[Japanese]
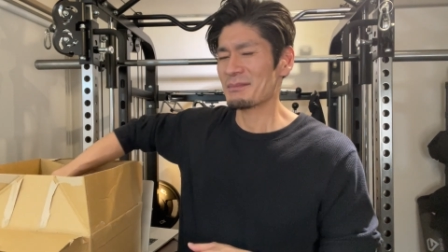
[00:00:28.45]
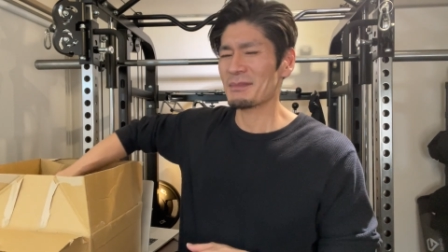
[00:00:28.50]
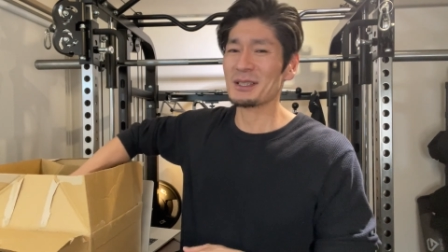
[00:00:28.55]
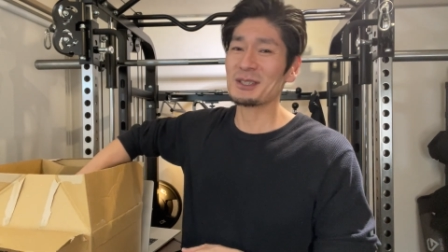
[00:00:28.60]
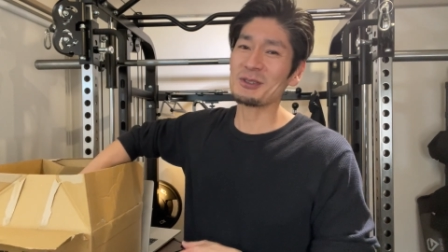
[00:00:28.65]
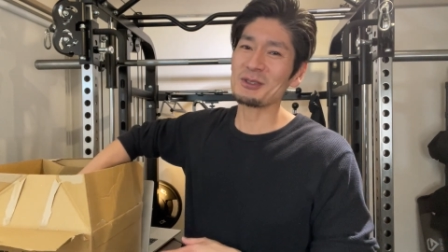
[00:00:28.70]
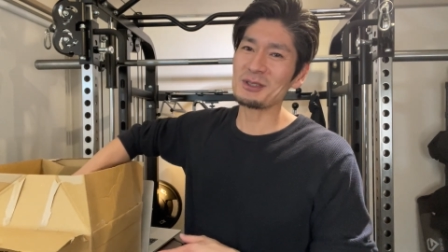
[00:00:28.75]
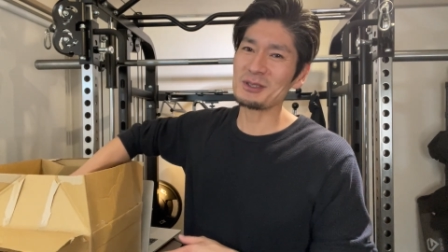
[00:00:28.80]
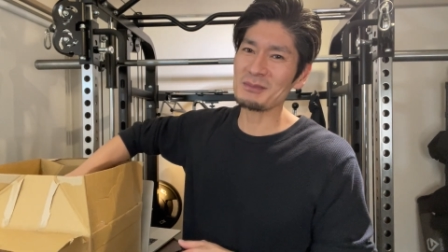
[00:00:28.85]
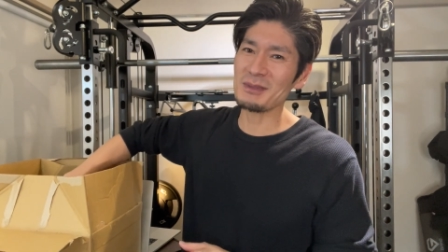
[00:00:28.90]
まあ、
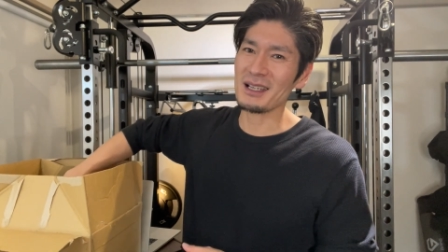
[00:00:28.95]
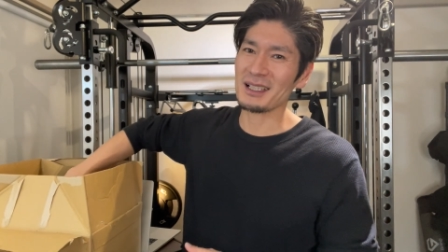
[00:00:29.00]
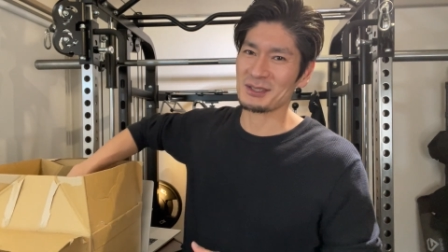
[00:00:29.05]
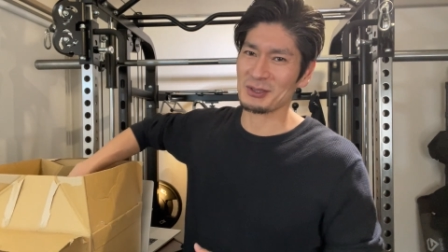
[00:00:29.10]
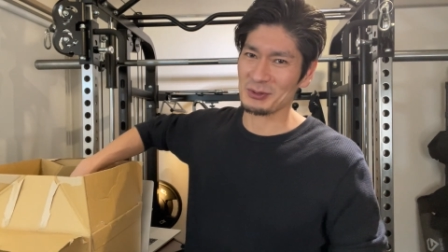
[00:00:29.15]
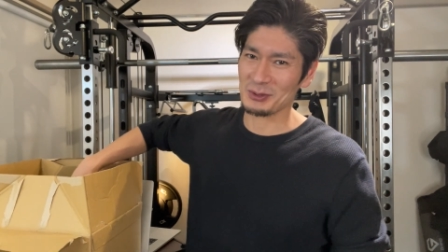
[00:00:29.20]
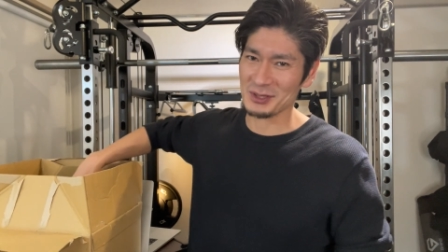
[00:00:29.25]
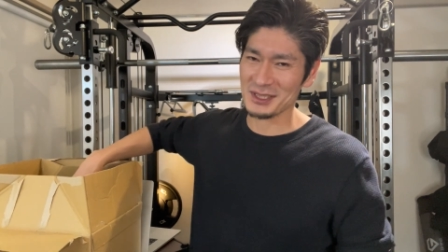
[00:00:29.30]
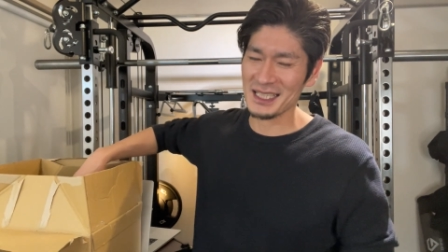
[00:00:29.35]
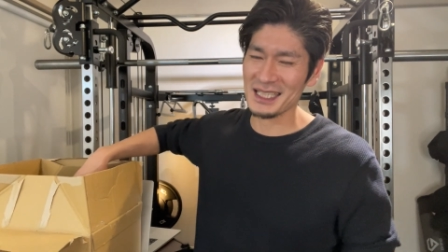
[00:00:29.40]
1つ目は
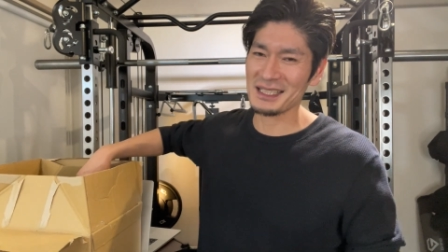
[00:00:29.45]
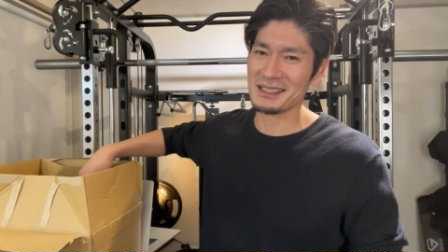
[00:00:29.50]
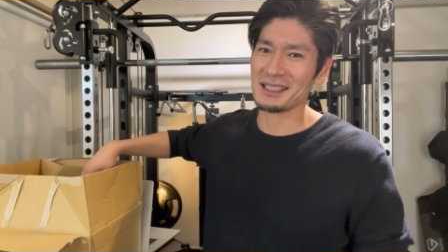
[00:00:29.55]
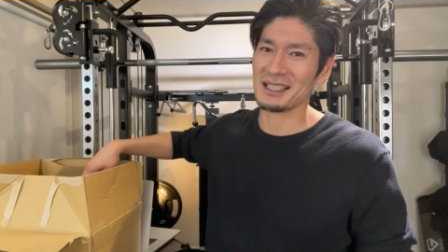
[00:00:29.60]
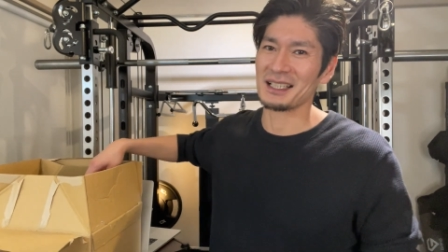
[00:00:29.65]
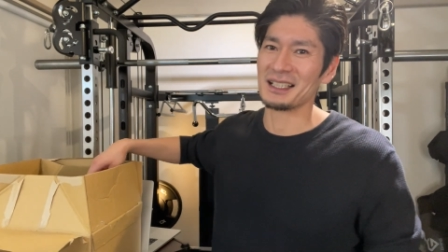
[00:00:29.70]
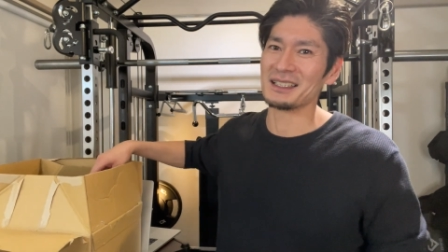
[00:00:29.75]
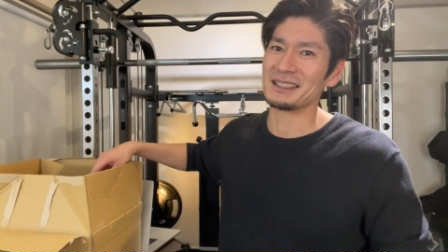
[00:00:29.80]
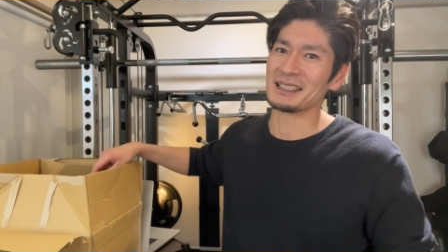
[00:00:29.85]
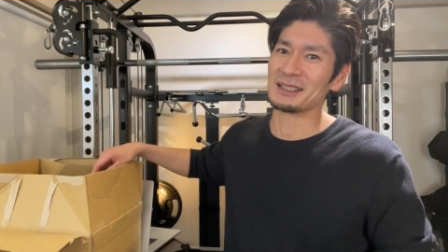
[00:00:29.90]
ちょっと
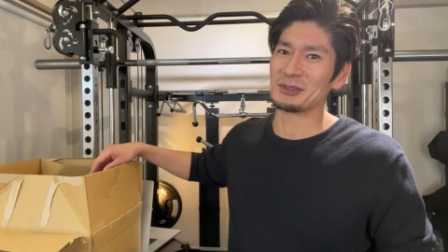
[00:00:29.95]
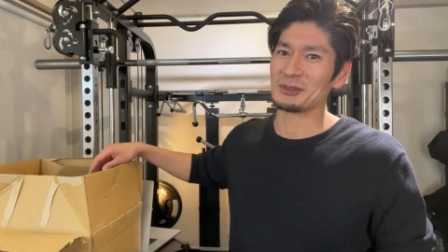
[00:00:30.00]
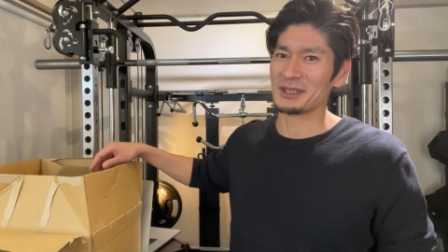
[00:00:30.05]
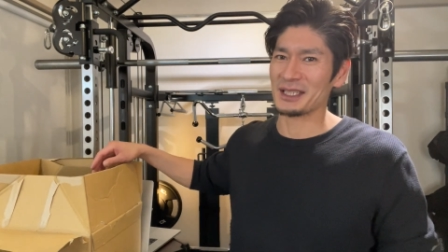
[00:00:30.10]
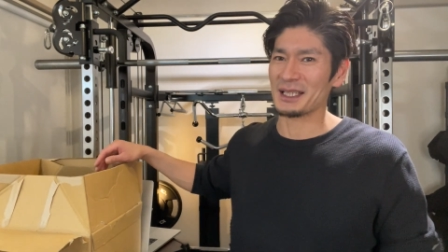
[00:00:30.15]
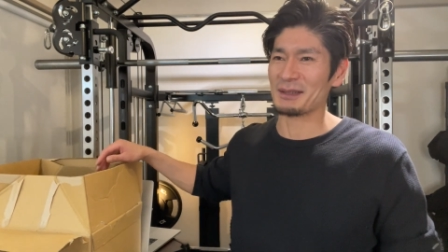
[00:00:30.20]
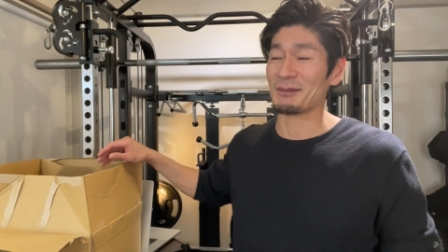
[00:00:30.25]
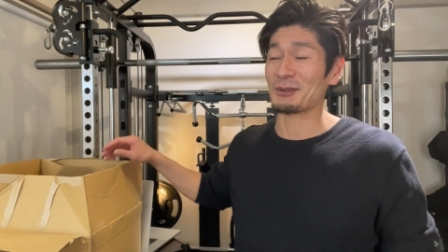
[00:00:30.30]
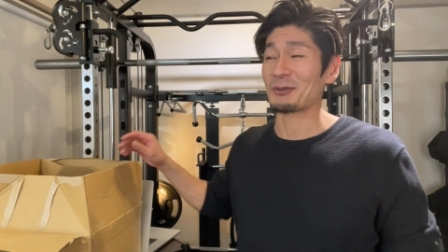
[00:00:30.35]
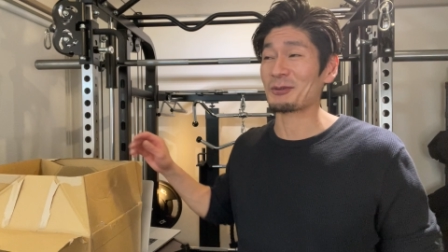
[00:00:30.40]
セーターなの
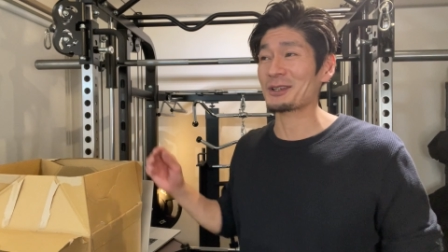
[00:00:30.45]
で、まあ、